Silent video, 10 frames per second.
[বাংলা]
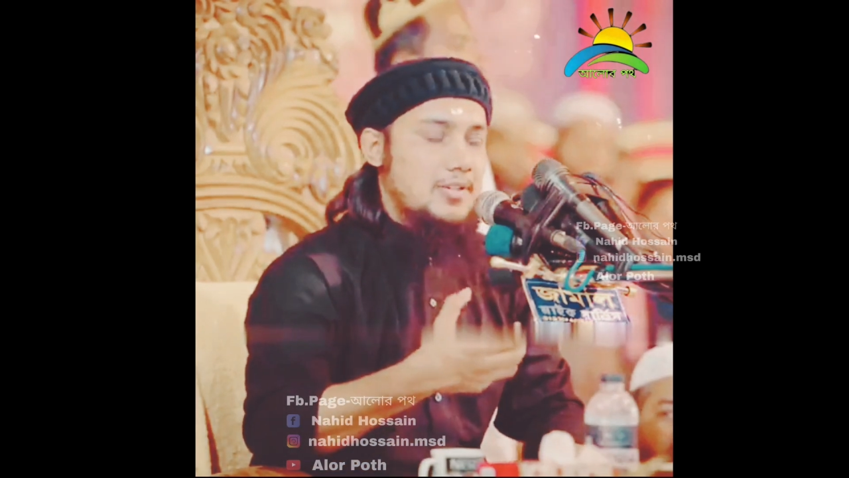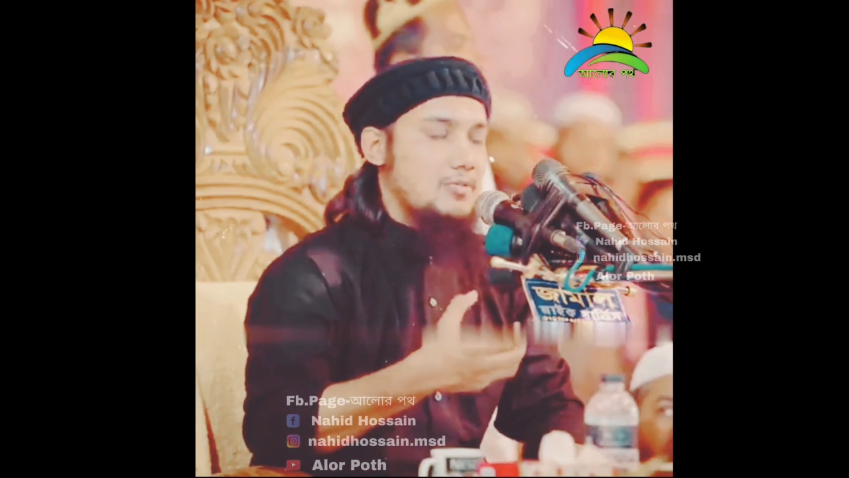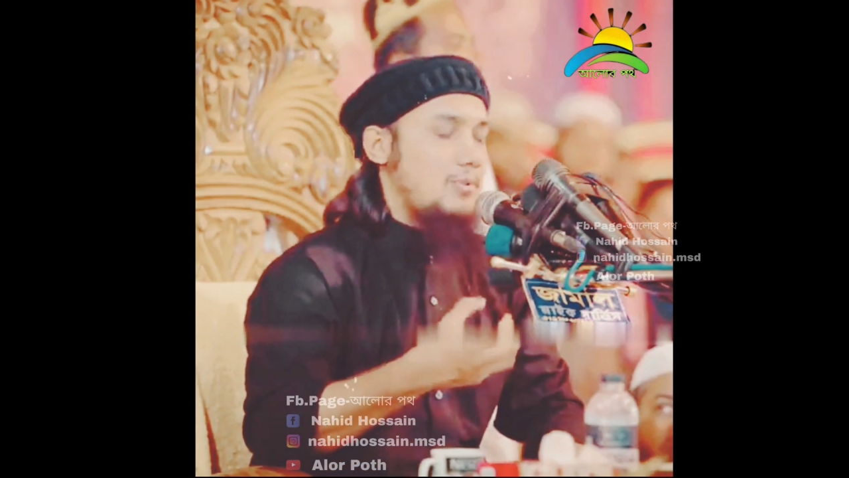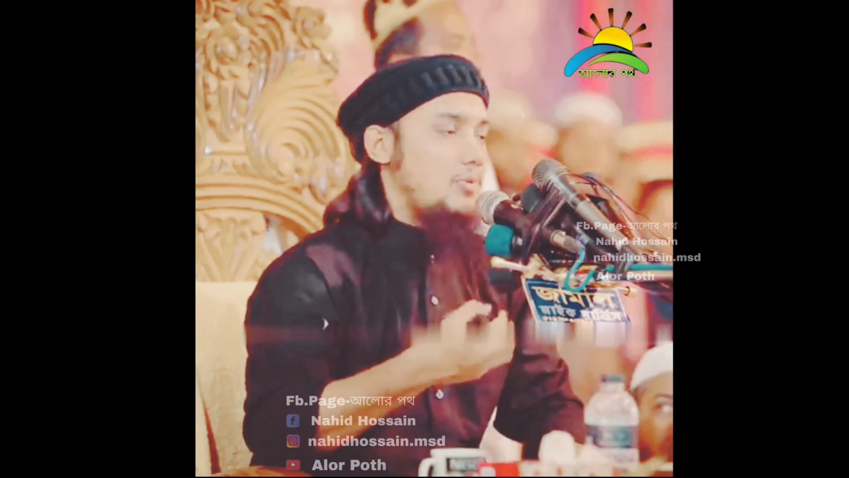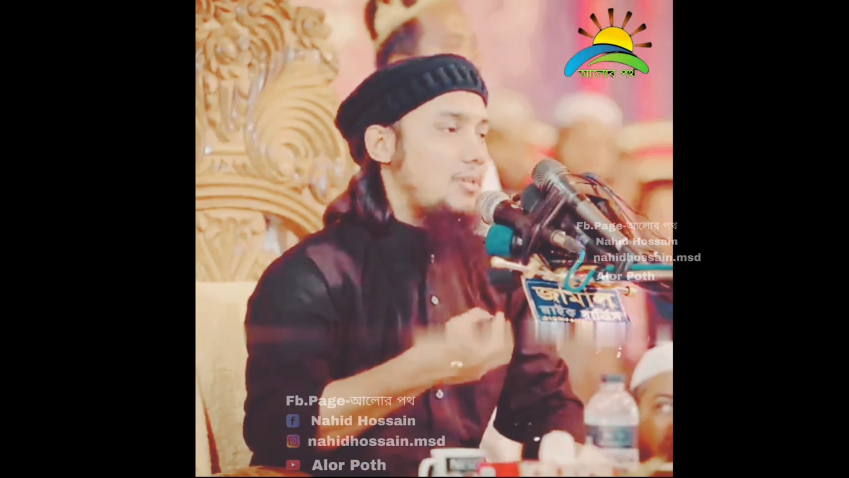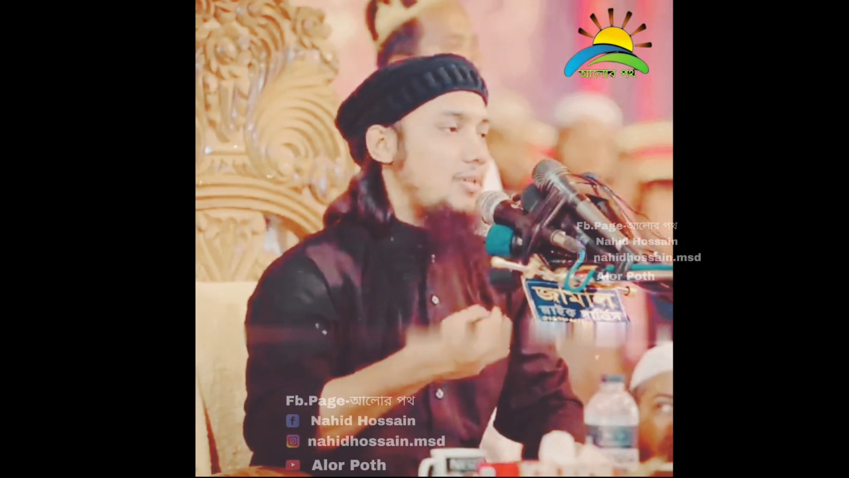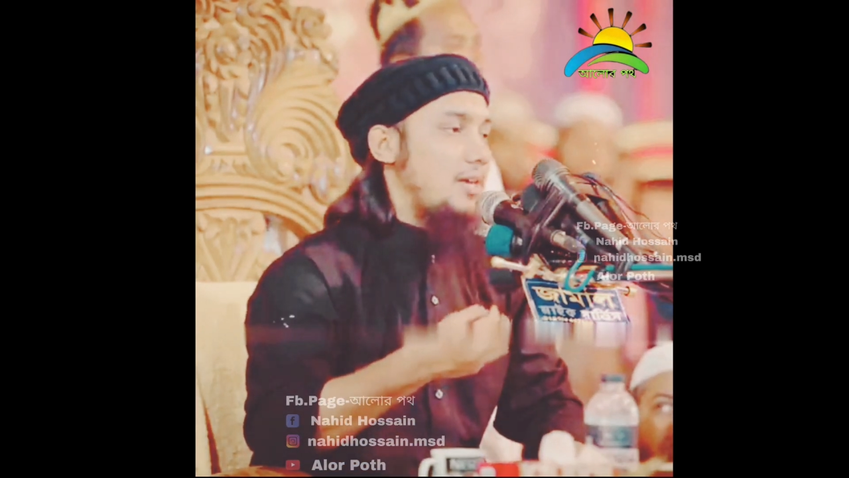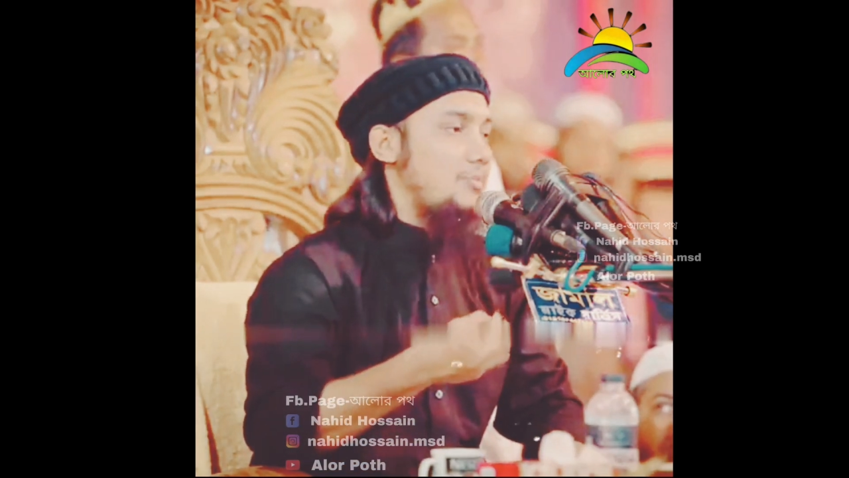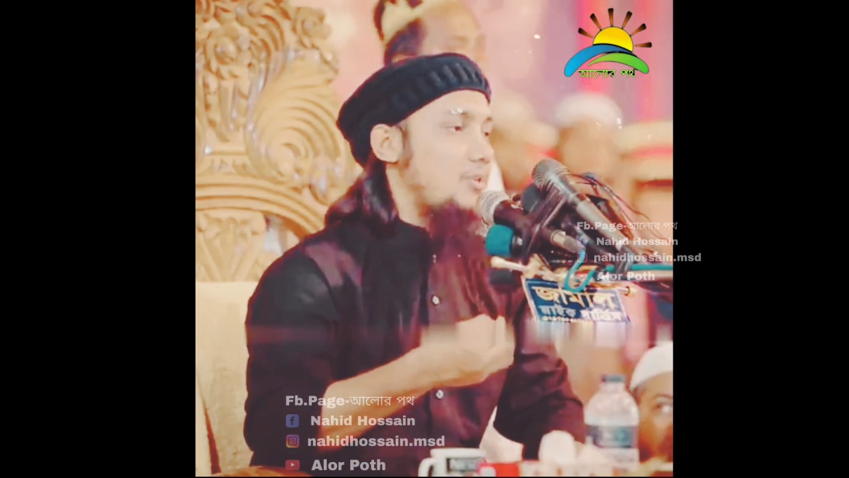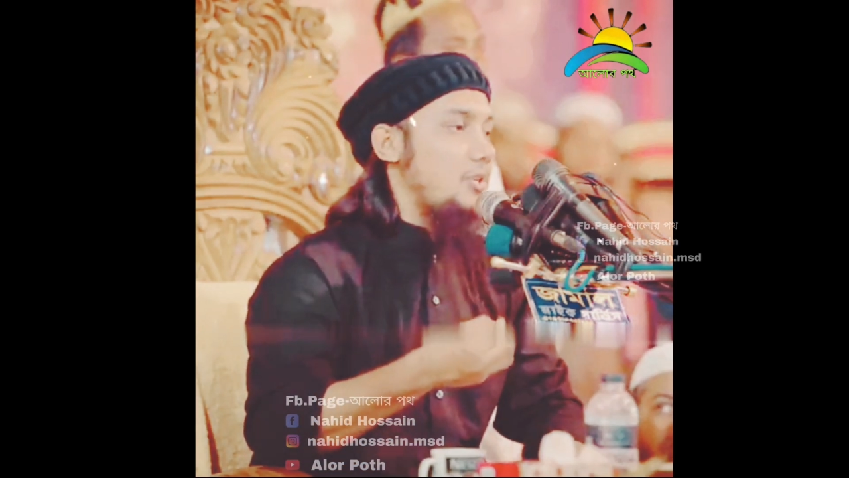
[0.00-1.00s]
অথবা বলি
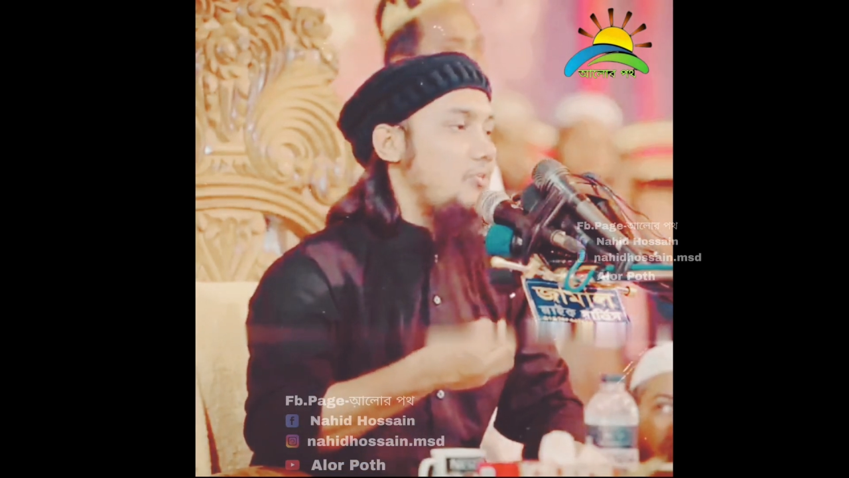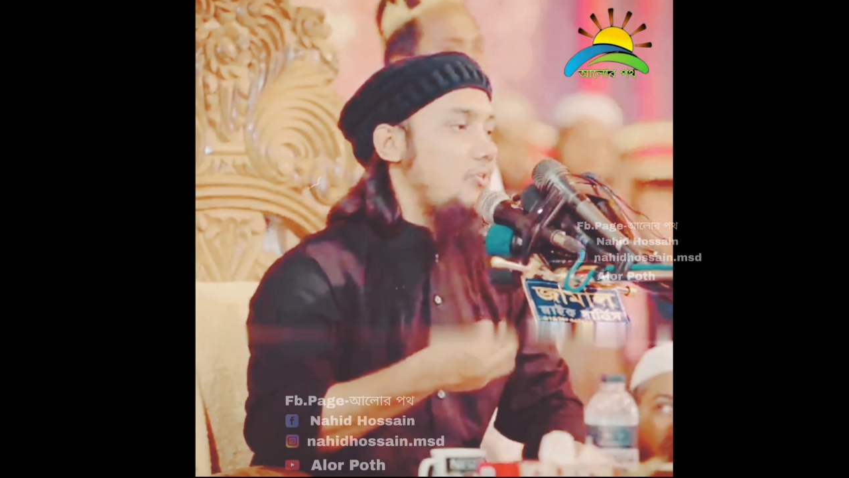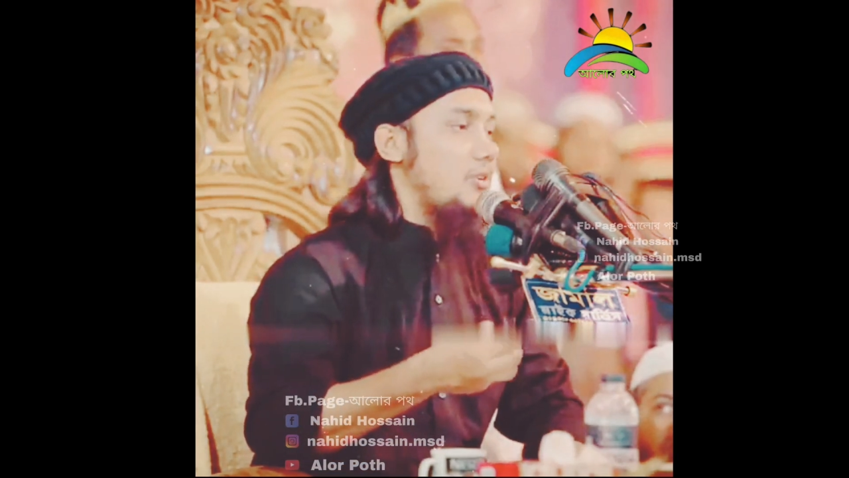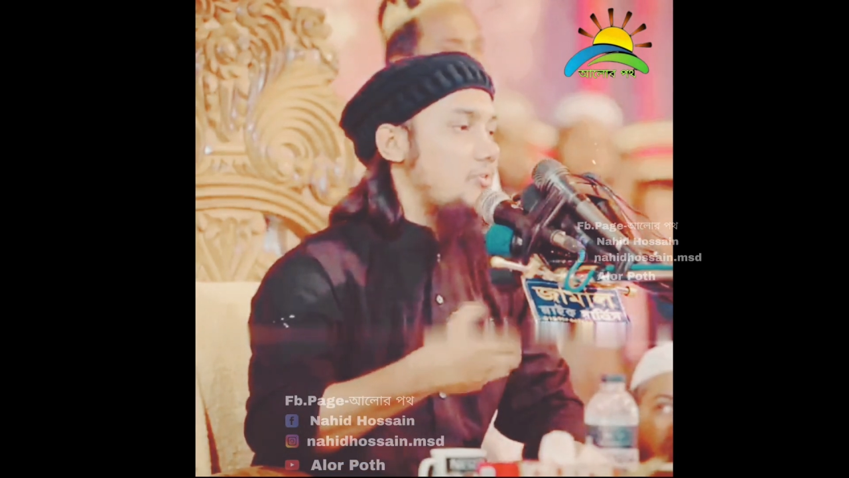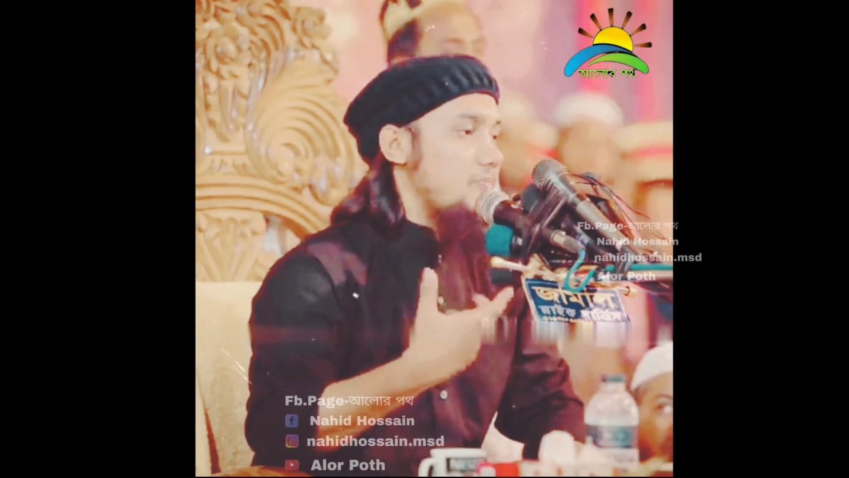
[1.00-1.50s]
থার্মোনিউক্লিয়ার